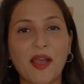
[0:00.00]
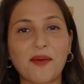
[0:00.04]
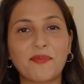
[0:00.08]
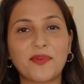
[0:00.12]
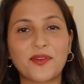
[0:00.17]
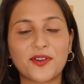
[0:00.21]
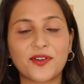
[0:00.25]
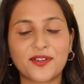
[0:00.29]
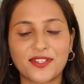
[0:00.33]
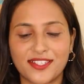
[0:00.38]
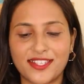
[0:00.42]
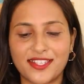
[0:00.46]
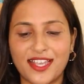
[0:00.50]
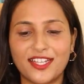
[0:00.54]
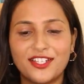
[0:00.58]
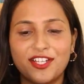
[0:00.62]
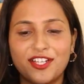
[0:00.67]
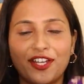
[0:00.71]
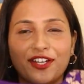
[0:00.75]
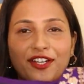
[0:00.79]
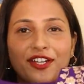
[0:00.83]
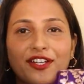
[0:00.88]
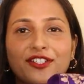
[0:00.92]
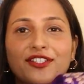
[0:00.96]
मैं आप लोगों के साथ
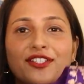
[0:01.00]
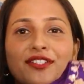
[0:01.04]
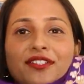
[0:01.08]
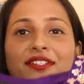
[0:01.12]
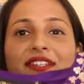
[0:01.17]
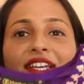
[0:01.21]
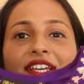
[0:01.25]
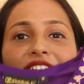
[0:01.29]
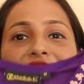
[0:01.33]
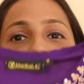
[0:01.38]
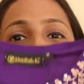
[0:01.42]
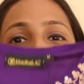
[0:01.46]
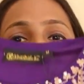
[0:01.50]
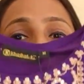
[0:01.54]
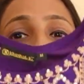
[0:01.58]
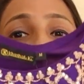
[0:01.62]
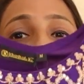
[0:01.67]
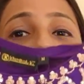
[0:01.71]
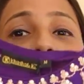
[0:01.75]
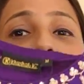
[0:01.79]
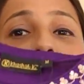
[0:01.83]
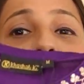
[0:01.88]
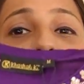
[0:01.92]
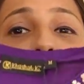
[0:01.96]
शेयर करने जा रही
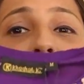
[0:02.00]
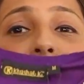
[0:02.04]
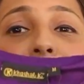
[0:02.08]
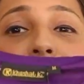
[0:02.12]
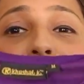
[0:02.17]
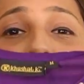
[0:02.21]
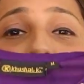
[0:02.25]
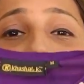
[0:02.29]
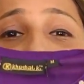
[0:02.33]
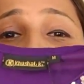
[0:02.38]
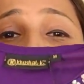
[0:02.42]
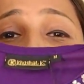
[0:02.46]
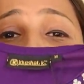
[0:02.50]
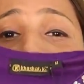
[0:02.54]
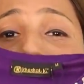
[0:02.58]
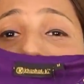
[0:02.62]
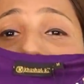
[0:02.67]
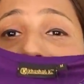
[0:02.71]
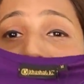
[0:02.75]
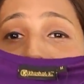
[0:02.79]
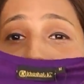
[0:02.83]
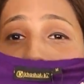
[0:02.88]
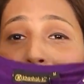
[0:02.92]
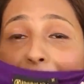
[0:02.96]
हूँ ब्यूटीफुल
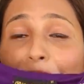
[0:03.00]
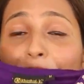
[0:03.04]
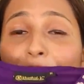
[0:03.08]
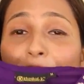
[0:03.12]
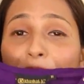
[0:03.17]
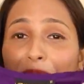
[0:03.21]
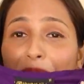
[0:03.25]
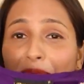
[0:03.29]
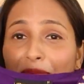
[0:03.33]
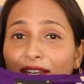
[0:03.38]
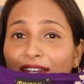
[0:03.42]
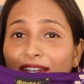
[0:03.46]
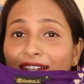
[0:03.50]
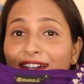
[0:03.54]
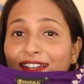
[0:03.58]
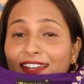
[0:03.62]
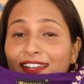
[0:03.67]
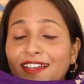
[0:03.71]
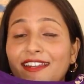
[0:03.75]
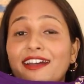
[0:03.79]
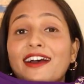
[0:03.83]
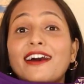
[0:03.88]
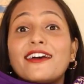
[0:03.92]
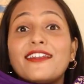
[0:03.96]
डार्क पर्पल
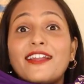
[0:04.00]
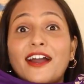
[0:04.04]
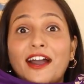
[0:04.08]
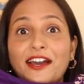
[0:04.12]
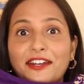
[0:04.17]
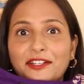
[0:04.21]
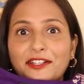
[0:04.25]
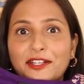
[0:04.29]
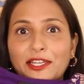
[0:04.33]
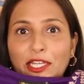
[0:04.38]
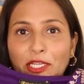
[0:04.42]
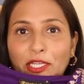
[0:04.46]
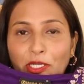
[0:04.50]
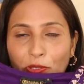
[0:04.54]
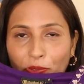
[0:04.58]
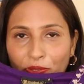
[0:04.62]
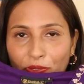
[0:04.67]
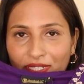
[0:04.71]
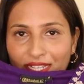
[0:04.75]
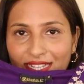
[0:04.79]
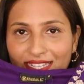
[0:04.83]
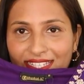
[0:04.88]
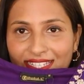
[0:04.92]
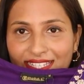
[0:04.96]
कलर अनारकली
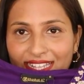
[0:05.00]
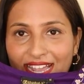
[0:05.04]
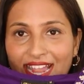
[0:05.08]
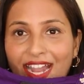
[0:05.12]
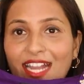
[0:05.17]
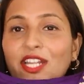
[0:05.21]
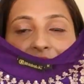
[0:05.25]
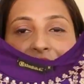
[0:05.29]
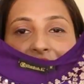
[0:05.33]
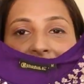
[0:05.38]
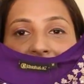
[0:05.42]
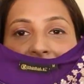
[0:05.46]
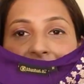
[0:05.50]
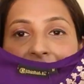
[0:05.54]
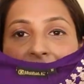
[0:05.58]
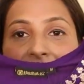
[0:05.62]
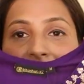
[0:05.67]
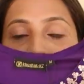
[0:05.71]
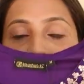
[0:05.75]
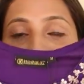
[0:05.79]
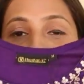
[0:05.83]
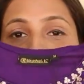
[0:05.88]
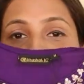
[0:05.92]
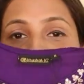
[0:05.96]
कुर्ता सेट
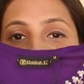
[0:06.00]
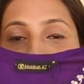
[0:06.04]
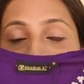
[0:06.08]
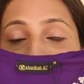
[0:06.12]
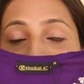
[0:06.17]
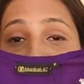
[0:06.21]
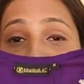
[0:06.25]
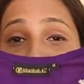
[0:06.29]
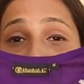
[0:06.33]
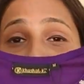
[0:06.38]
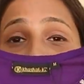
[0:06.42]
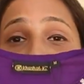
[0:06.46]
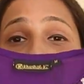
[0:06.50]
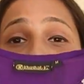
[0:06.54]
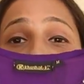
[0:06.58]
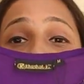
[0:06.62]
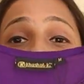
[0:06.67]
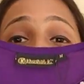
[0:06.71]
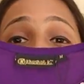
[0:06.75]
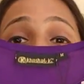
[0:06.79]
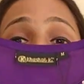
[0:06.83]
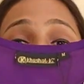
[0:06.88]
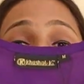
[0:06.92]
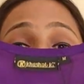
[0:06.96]
कुर्ता सेट जो
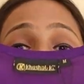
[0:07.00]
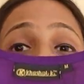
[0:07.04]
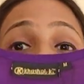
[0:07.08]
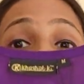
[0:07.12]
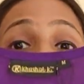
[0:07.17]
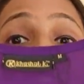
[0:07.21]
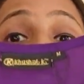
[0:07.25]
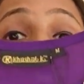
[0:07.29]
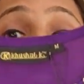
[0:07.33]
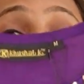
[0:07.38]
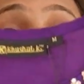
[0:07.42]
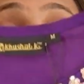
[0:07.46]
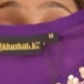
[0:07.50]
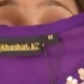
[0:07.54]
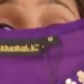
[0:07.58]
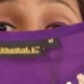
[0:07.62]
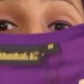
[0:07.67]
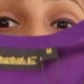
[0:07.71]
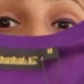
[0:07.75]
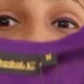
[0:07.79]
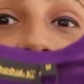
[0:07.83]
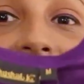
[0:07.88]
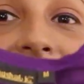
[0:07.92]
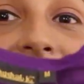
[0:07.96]
कि आता है
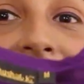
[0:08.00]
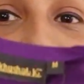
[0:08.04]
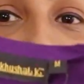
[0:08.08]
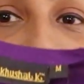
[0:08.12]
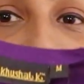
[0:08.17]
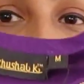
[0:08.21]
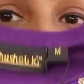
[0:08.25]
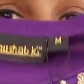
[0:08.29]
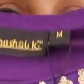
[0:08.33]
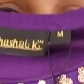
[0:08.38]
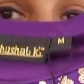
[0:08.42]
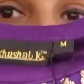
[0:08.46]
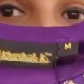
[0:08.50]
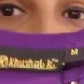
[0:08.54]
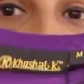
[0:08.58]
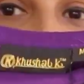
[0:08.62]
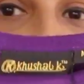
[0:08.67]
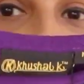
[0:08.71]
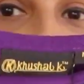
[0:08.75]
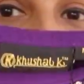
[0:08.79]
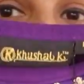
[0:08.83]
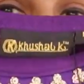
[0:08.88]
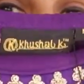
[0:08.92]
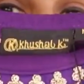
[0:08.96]
सीक्वेंस डिटेलिंग के
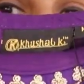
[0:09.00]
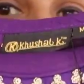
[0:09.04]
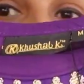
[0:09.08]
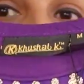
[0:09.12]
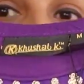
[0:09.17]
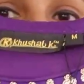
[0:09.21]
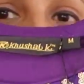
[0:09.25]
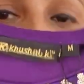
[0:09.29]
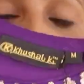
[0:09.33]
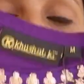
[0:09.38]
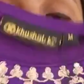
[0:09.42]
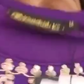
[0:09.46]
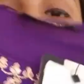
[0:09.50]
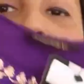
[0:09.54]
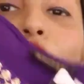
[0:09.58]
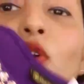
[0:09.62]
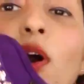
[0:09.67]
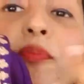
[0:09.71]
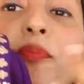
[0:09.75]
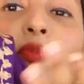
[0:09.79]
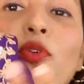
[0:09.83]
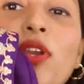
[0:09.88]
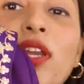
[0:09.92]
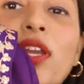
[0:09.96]
साथ में फ्रंट में जो
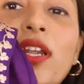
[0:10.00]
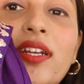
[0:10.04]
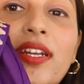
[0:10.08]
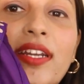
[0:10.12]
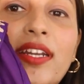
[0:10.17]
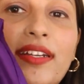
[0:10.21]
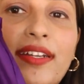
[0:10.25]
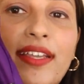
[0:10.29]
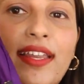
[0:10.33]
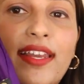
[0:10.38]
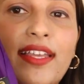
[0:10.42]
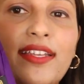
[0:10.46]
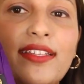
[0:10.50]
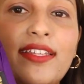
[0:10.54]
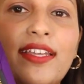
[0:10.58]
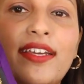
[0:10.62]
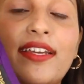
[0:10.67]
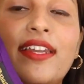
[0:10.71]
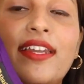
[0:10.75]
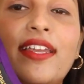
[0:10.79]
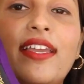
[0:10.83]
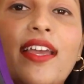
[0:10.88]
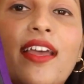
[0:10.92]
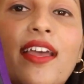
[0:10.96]
आपको ये डिटेलिंग
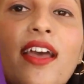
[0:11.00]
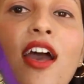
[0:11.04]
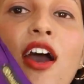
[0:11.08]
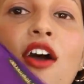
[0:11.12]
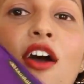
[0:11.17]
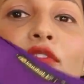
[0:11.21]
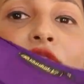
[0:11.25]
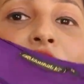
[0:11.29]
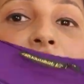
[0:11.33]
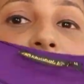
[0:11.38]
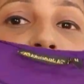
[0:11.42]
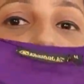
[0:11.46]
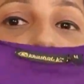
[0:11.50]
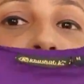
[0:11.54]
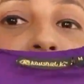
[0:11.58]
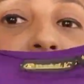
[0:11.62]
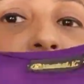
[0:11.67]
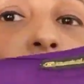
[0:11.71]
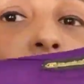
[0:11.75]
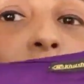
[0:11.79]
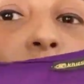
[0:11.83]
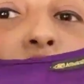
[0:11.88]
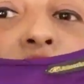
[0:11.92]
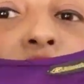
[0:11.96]
दिख रही है फ्रंट में
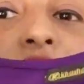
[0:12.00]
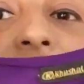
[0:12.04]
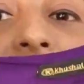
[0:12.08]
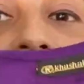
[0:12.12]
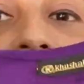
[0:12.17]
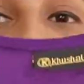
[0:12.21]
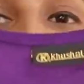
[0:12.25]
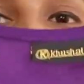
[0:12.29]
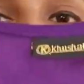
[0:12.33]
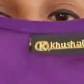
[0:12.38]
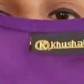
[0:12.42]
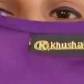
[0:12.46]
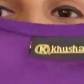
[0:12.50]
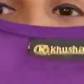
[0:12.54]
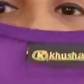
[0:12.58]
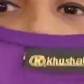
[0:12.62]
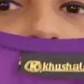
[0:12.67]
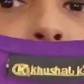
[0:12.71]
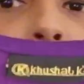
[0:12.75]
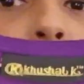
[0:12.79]
जो आपको ये डिटेलिंग दिख रही